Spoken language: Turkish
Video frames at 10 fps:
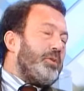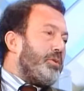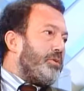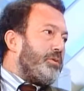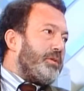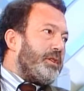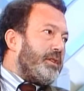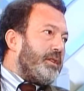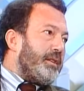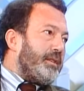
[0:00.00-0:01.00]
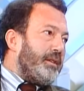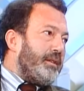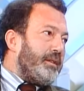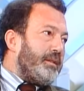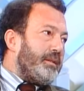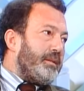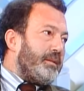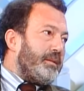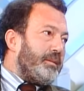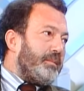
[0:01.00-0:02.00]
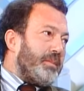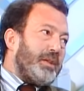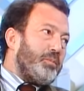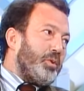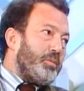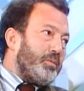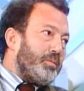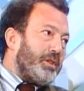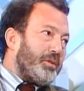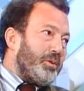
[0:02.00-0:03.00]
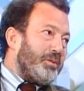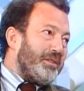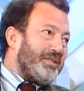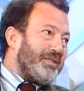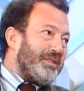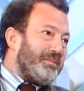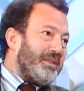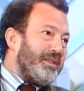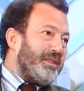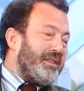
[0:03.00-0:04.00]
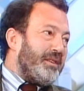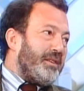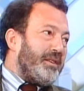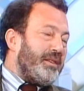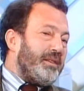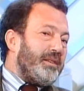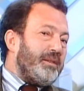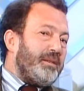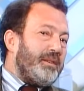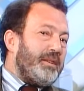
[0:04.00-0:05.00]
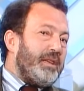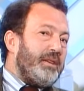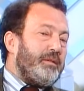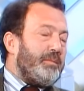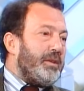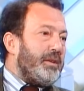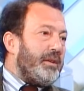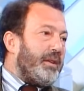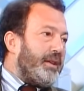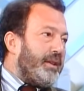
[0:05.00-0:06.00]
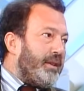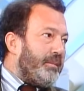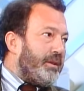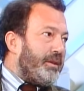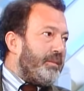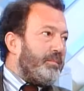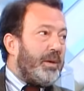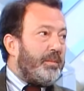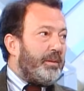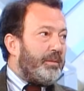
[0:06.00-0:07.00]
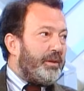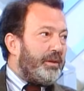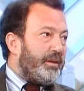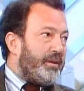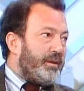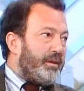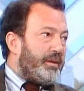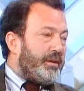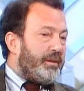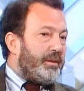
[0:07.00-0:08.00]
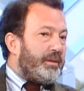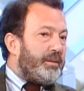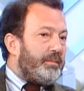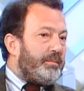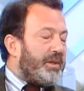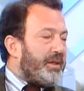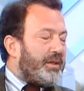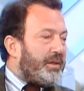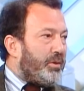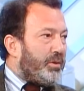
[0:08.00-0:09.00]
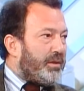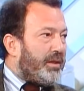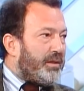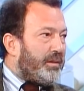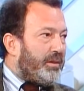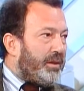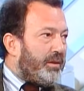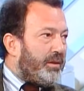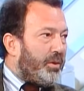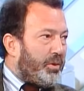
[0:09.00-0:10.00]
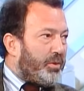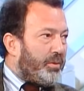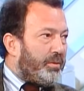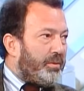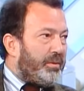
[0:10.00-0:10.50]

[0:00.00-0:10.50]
1940'lardan benim doğumum 40 olduğu için tabii. Evet. Ee, evimi, ailemi, babamı, ee, bir çeşit nostaljik bir öykü bu.